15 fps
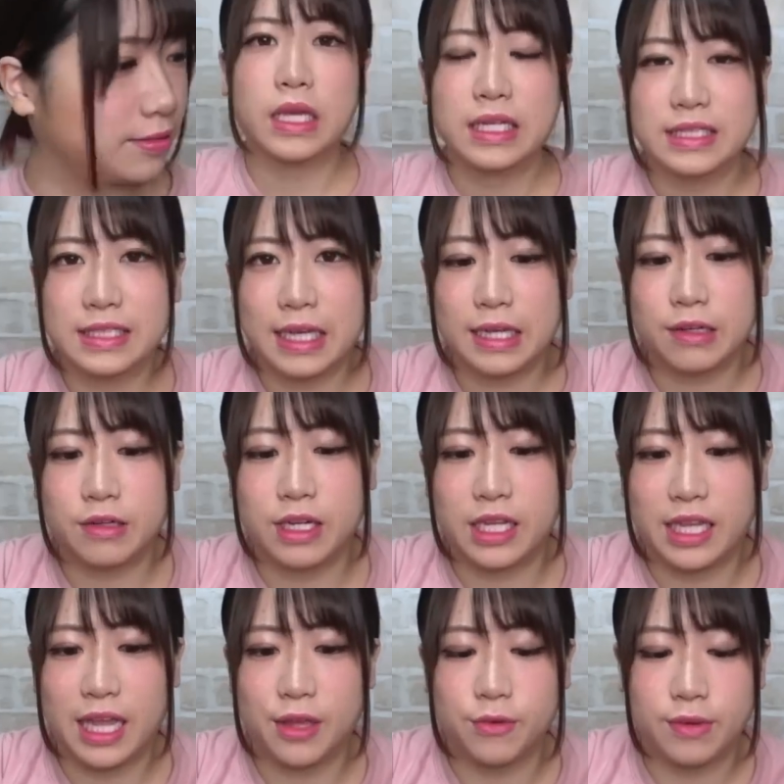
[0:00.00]
最後に
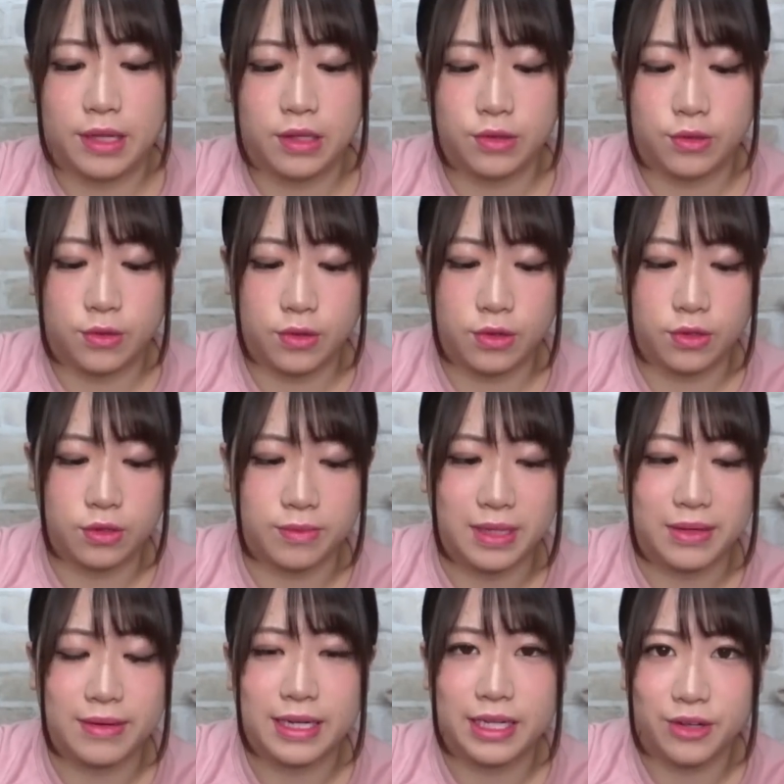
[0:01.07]
ね上のところの
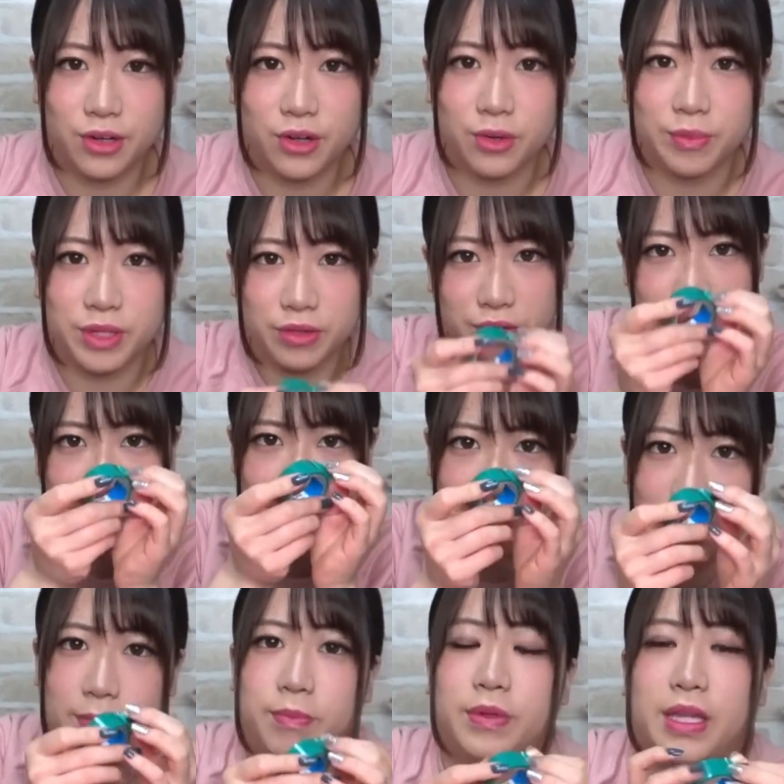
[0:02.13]
周りを緑の
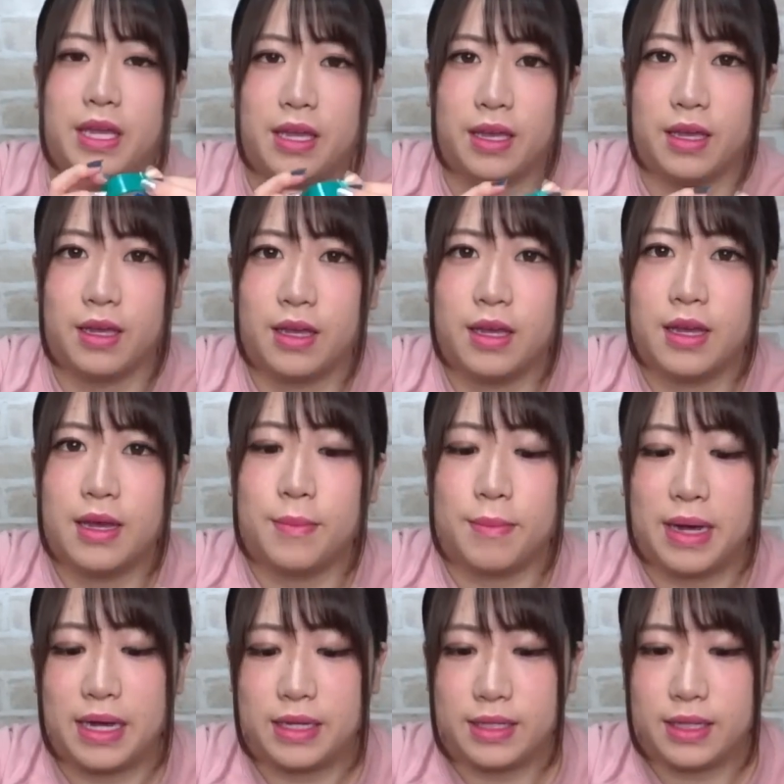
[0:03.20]
テープで
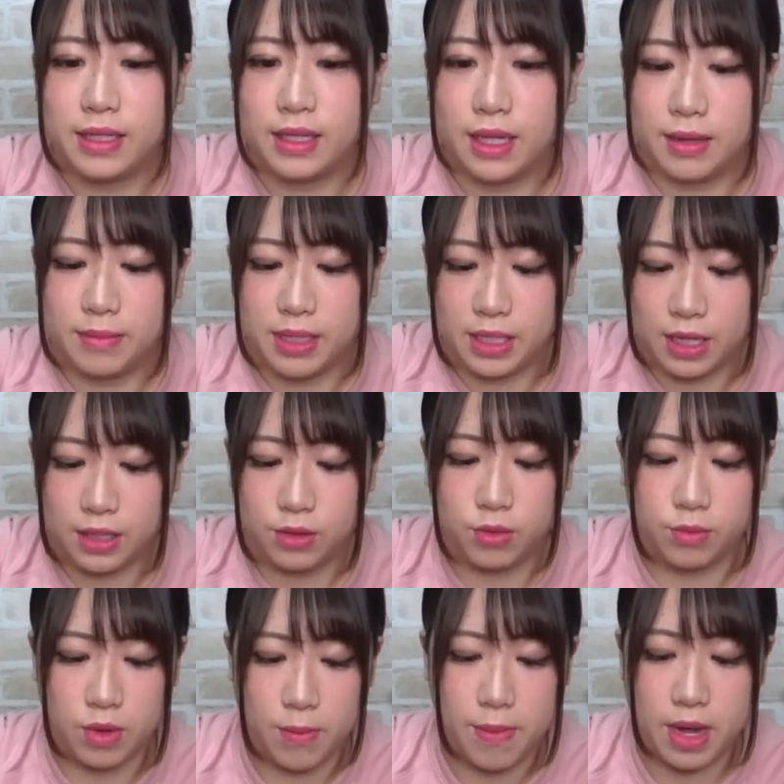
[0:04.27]
巻いてみたいと
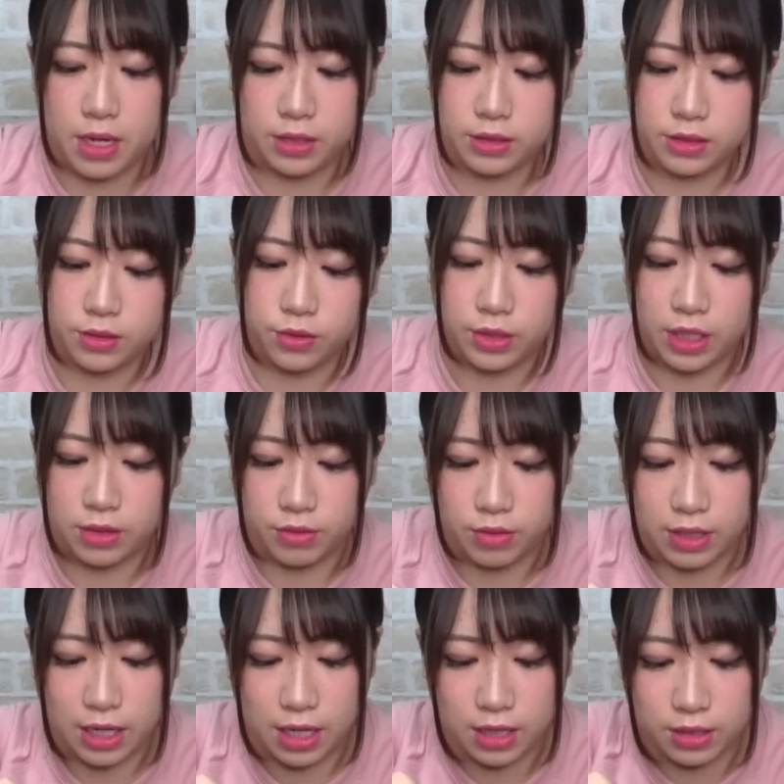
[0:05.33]
思いますどうなる
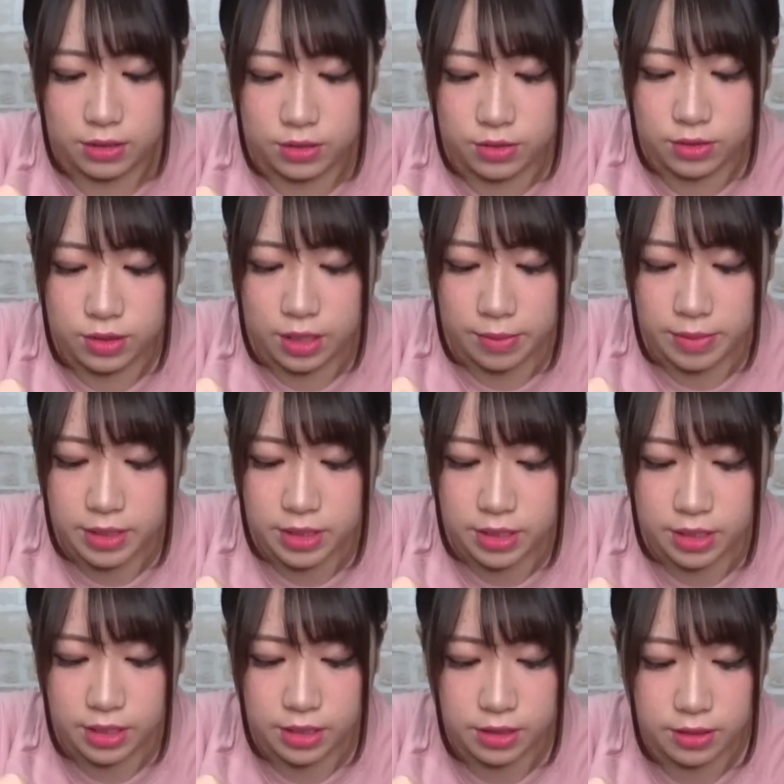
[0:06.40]
のかちょっと試し
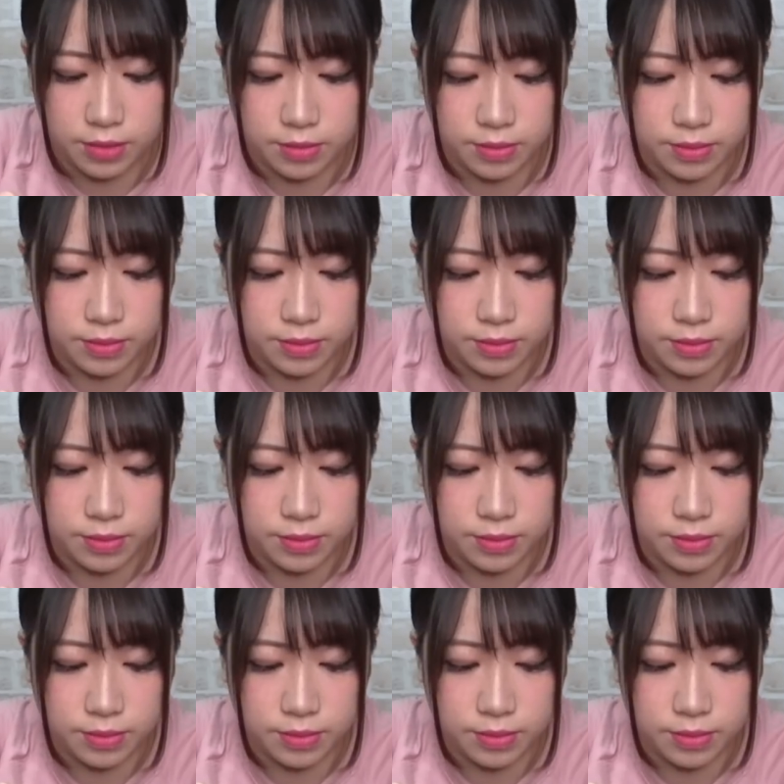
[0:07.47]
にこ